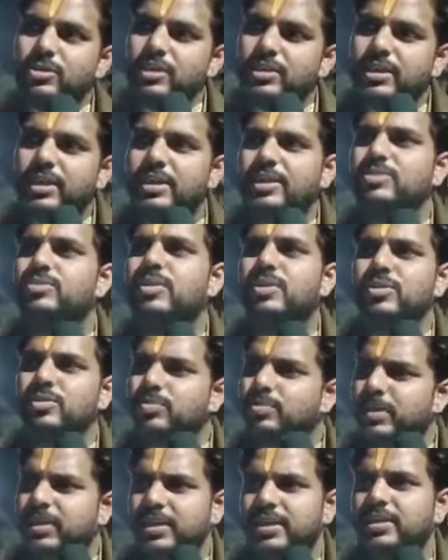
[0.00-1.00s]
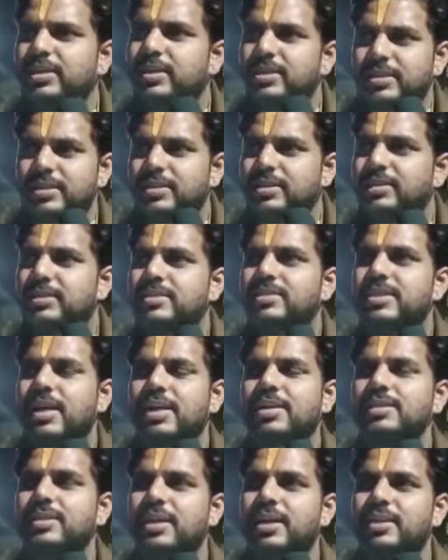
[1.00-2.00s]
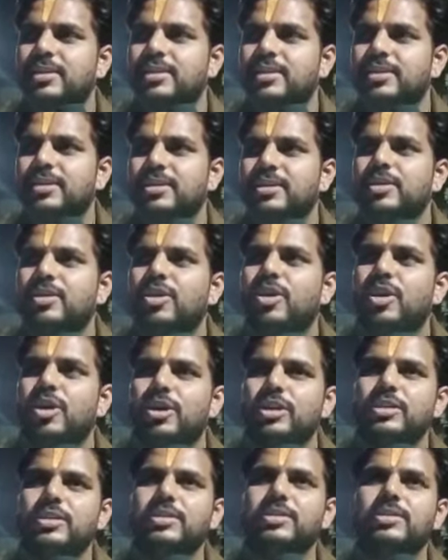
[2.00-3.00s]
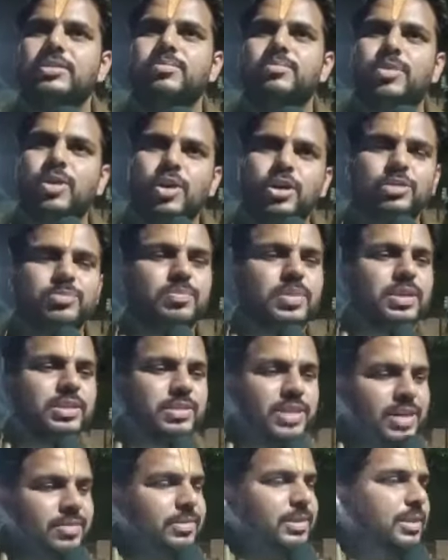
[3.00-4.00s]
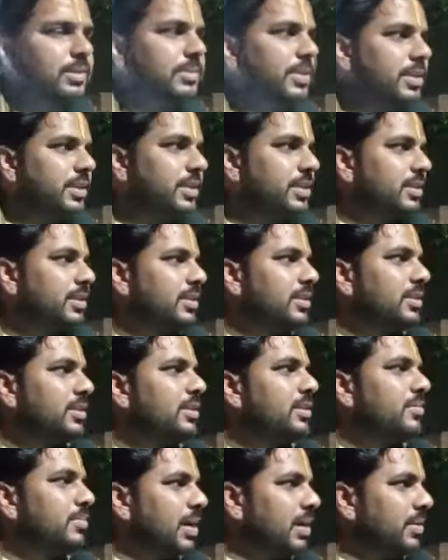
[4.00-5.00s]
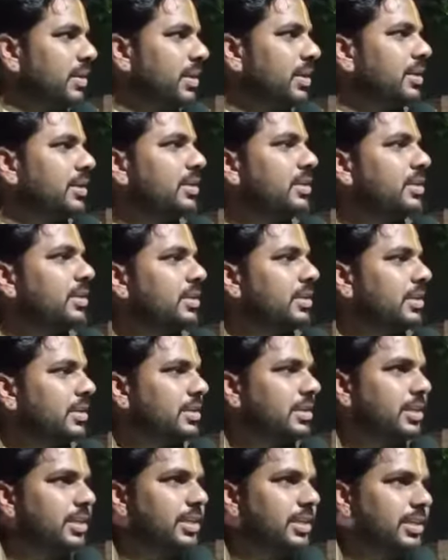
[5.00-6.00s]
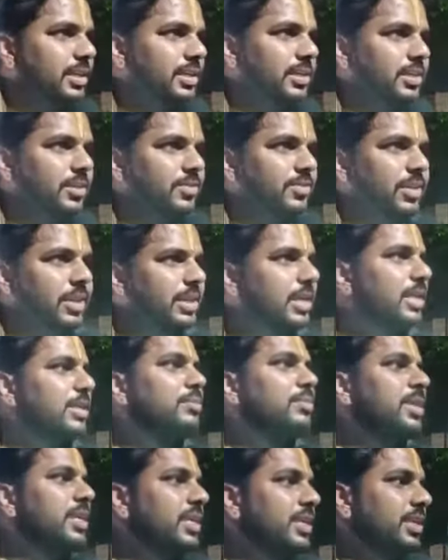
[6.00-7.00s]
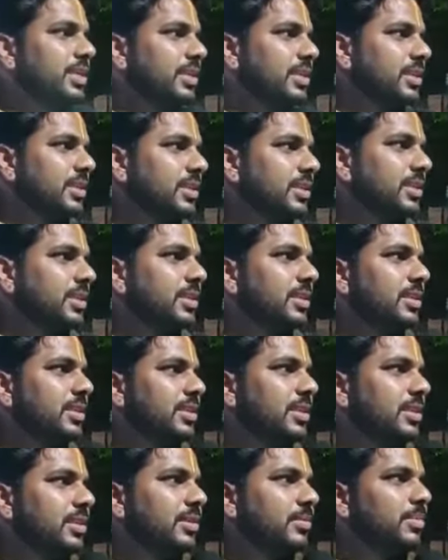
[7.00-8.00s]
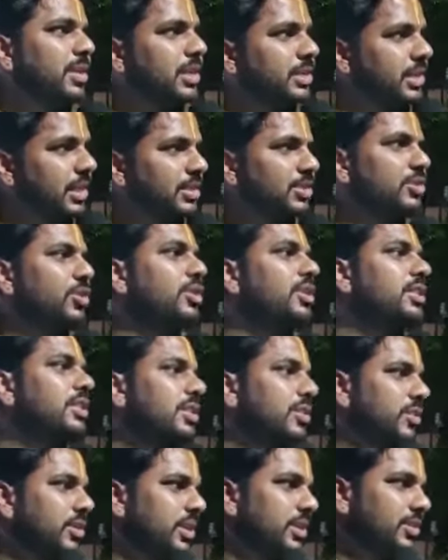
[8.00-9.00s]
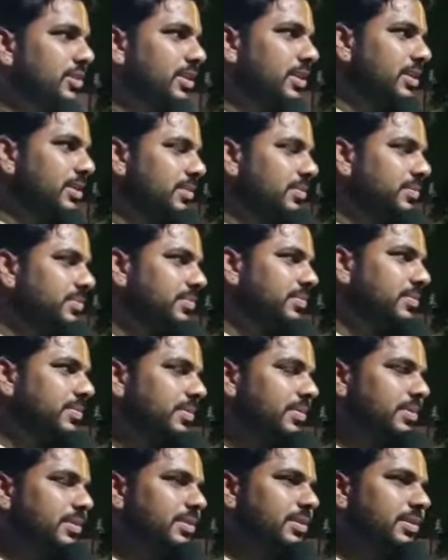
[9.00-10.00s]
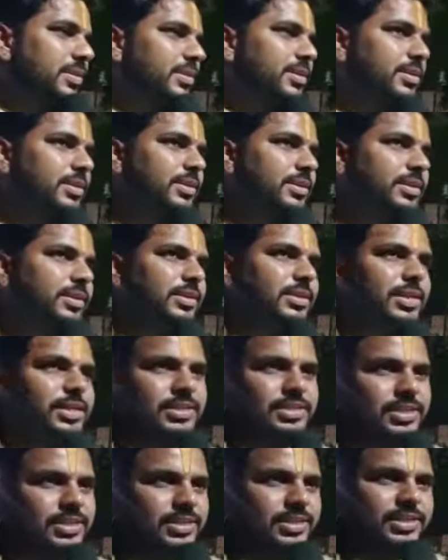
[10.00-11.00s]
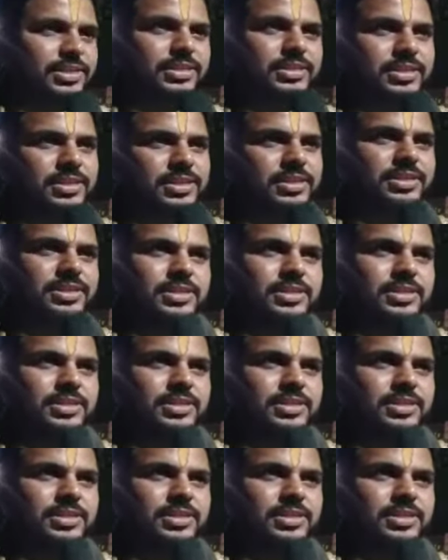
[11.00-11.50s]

जी के ही स्वरूप हैं साक्षात और बहुत पदावली में बाबा ये वर्णन भी वृक्षन सो ही दियो गयो है रसिकनी